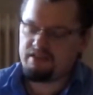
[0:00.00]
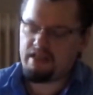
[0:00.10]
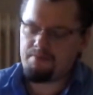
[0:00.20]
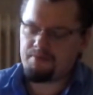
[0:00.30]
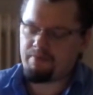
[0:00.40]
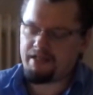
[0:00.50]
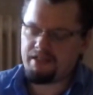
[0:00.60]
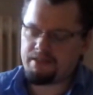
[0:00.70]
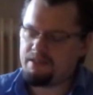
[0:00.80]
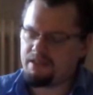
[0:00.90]
Selbst
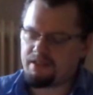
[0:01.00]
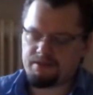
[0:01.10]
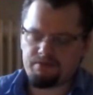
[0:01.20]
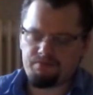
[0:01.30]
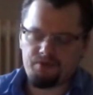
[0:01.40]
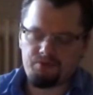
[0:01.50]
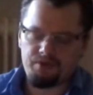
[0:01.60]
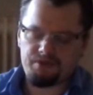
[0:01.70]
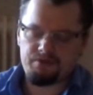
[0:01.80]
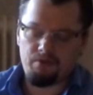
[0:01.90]
meine Tiere sind
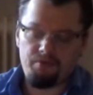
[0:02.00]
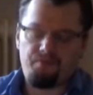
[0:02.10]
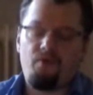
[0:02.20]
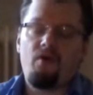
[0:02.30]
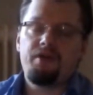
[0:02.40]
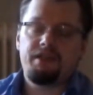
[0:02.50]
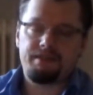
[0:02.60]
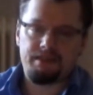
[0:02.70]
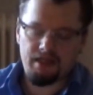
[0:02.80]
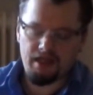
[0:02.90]
verdurstet, und bevor ich
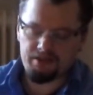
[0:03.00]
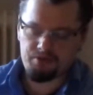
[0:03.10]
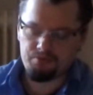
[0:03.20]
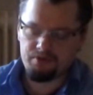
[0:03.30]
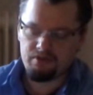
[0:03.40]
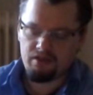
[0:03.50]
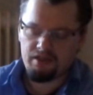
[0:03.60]
es ihnen gleich tue,